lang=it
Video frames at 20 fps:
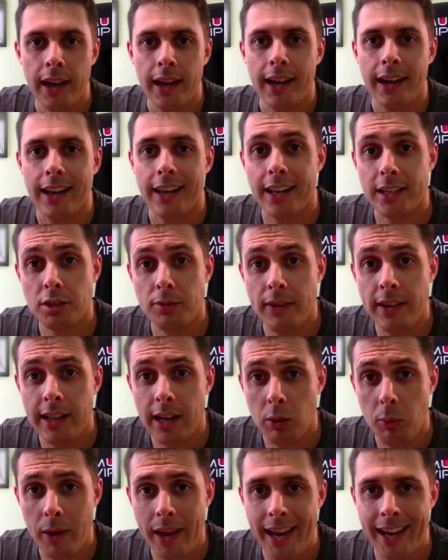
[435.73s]
La sfida
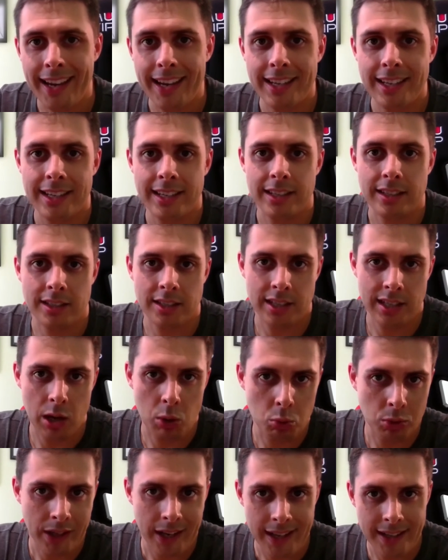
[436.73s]
qui è che se
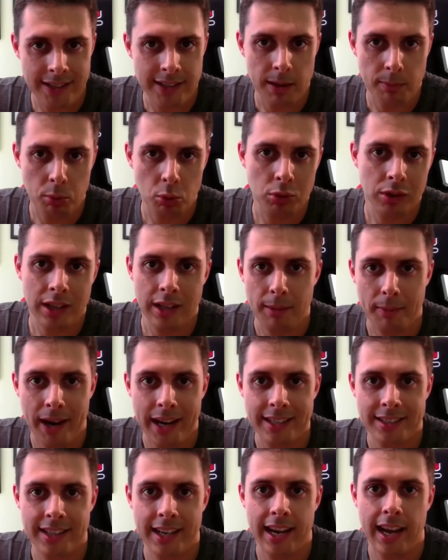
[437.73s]
utilizzi i punti di
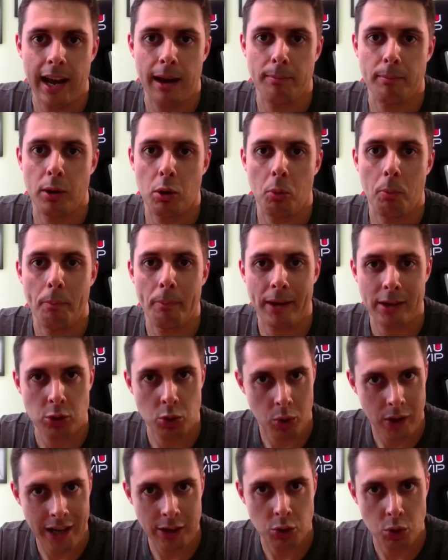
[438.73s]
maestria per un
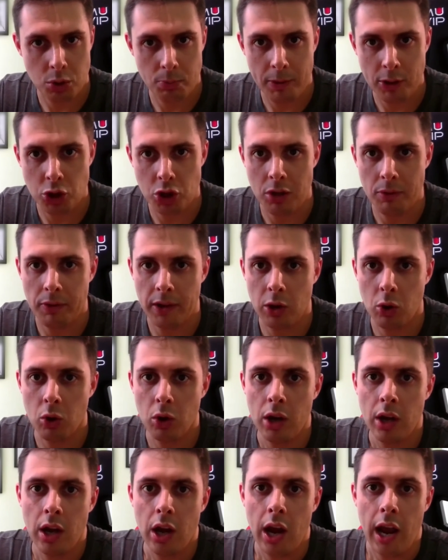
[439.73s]
personaggio
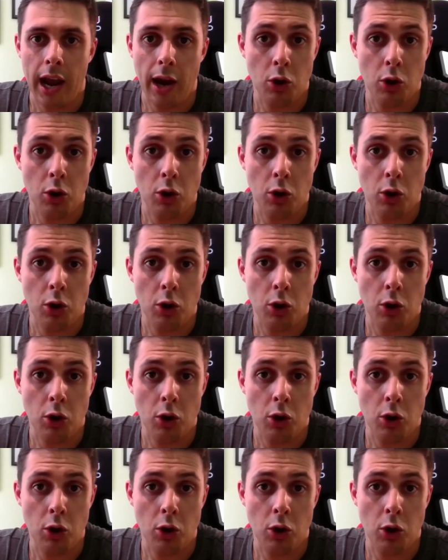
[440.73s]
specifico,